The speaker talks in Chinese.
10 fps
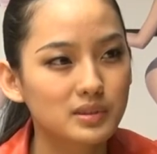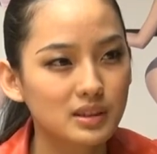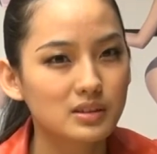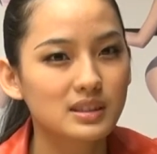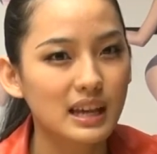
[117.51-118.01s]

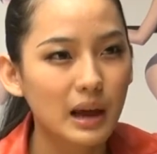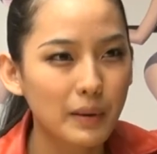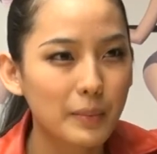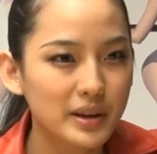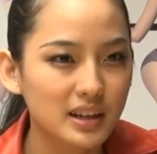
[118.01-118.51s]
在在他
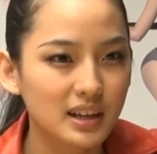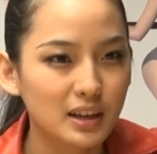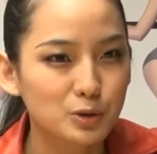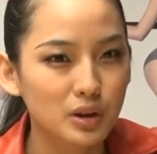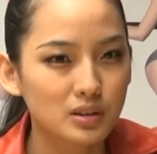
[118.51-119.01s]
旁边可以
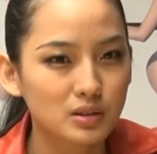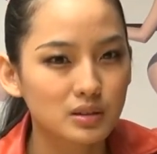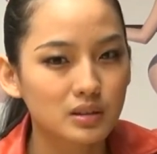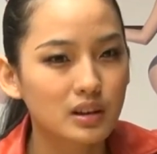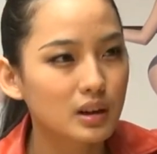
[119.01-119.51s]
看出来，就
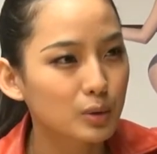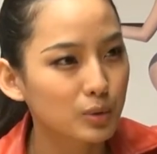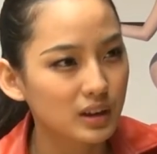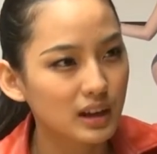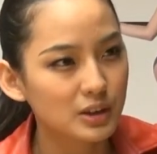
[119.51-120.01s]
是我
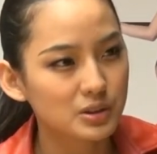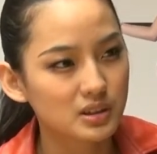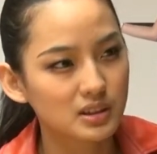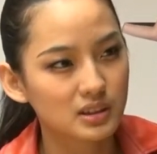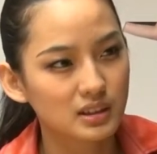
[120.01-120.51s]
跟他就
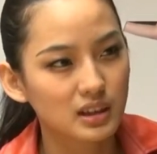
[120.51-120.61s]
是